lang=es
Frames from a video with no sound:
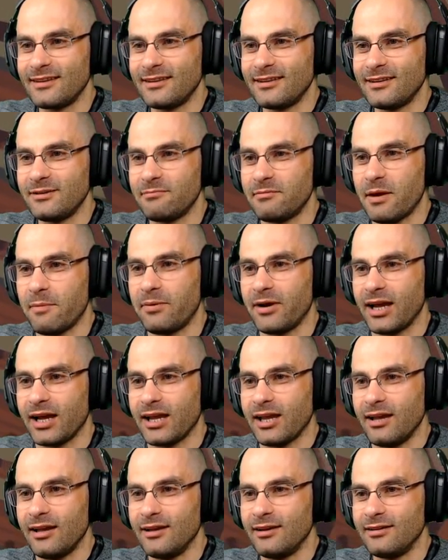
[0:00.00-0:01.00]
Ven por
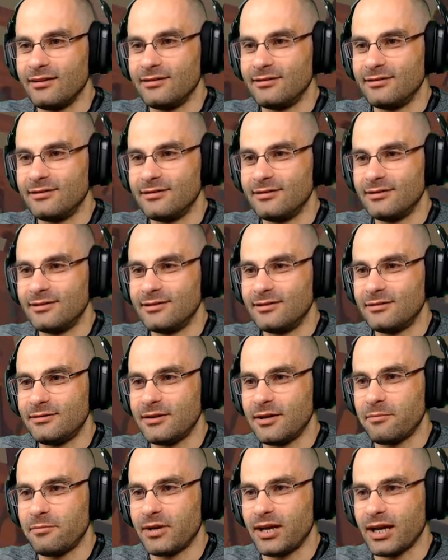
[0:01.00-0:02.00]
aquí.
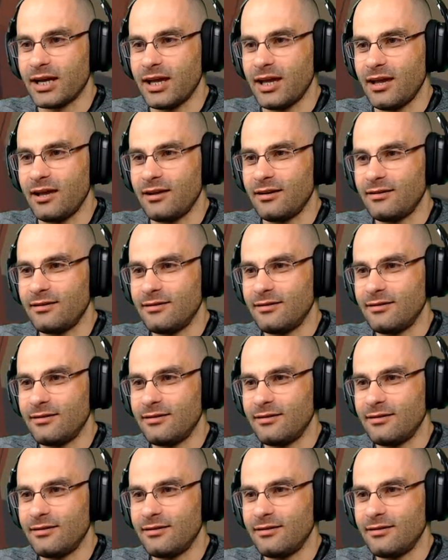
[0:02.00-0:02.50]
Ven por aquí.